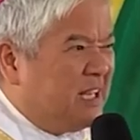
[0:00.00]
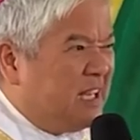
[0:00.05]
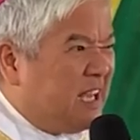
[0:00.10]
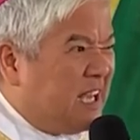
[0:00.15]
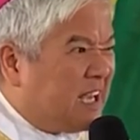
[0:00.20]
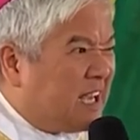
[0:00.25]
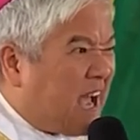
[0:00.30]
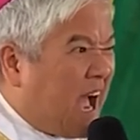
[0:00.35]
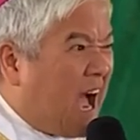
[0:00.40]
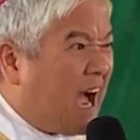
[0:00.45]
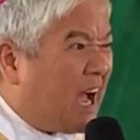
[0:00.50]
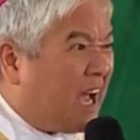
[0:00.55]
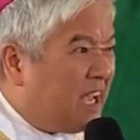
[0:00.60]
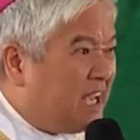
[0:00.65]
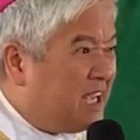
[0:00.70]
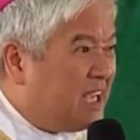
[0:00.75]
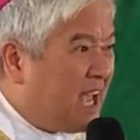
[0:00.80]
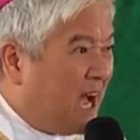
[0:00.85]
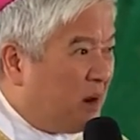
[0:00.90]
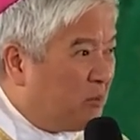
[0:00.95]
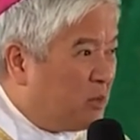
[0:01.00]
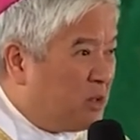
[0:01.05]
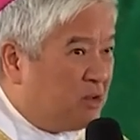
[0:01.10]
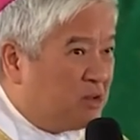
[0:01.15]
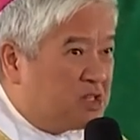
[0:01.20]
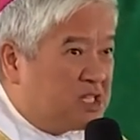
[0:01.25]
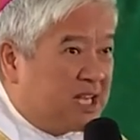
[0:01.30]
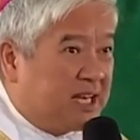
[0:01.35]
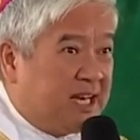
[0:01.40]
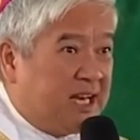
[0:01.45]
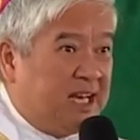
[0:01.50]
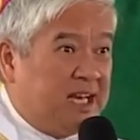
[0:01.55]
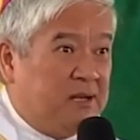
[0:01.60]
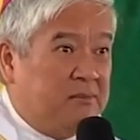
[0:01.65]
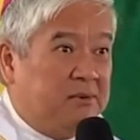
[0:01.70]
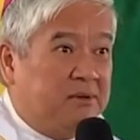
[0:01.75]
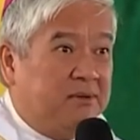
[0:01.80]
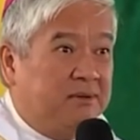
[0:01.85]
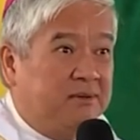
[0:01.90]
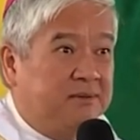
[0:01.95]
ikakahiya mo yung sarili
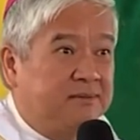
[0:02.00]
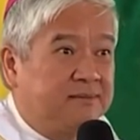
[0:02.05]
mo.